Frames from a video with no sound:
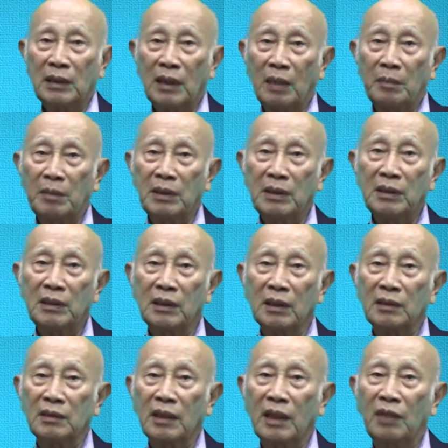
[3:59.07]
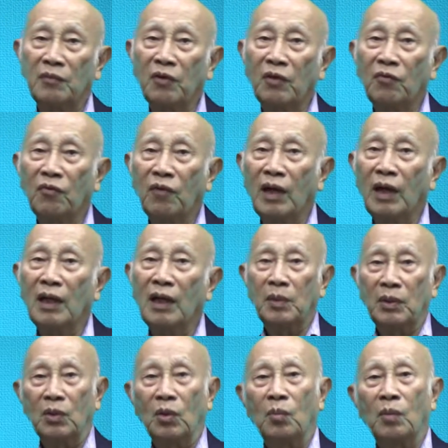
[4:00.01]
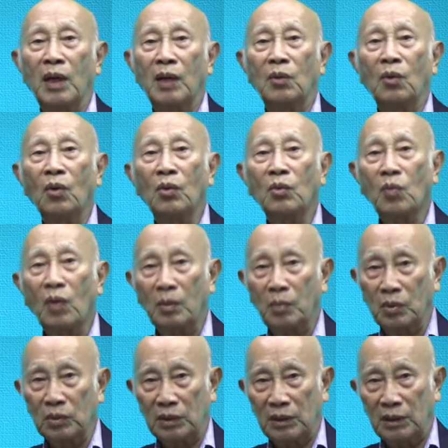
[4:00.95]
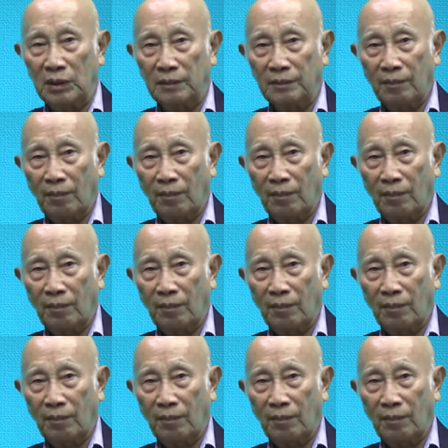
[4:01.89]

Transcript: ทำให้คลื่นกระแสไฟฟ้าลิตออกมาน้อยกว่าปกติ